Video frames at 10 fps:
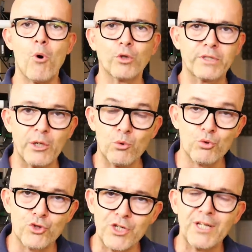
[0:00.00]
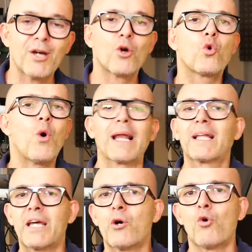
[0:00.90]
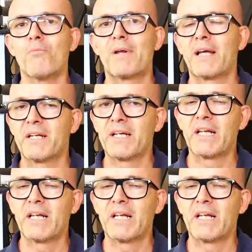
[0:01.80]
Molte luci, qualche ombra